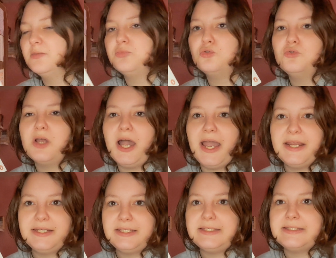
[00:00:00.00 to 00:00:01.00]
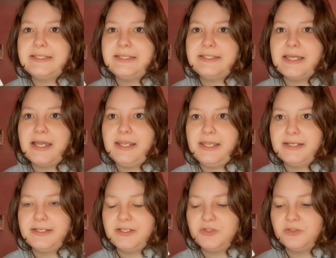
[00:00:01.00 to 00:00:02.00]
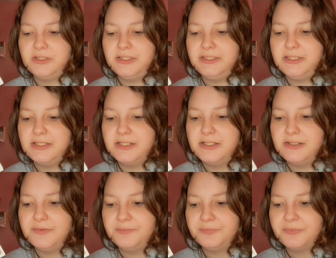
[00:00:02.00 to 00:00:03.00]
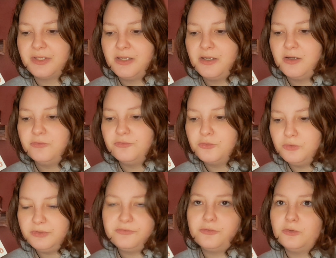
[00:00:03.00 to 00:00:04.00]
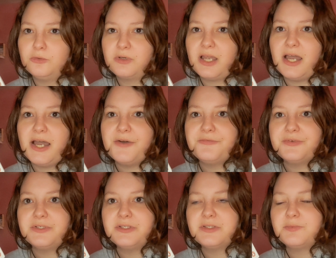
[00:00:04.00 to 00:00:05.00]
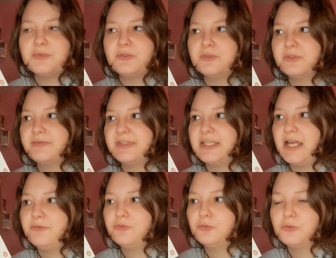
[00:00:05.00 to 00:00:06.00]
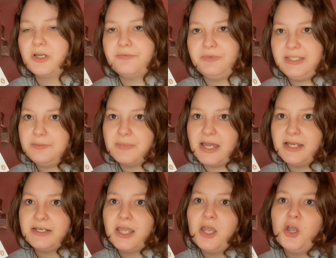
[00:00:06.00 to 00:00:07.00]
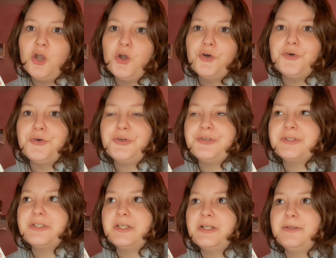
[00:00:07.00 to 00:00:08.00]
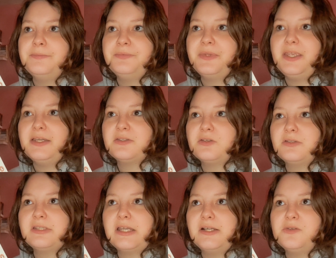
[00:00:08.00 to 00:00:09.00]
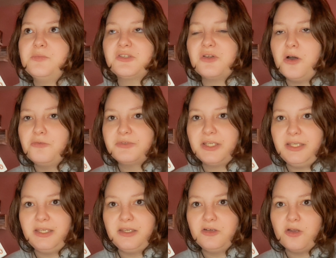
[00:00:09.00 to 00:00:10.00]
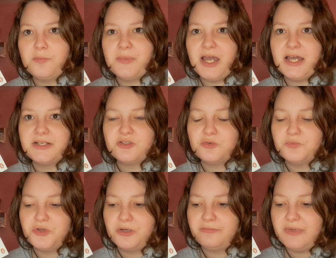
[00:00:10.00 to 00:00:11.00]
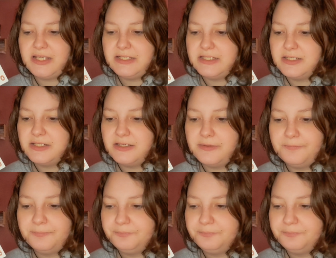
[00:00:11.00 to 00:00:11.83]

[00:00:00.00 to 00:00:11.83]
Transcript: Bruder eine Idee, da er natürlich ähm, Food-Fotograf ist, beziehungsweise halt Fotografie mag. Und ähm, er sonst halt immer so Aufträge genommen hat, um irgendwelche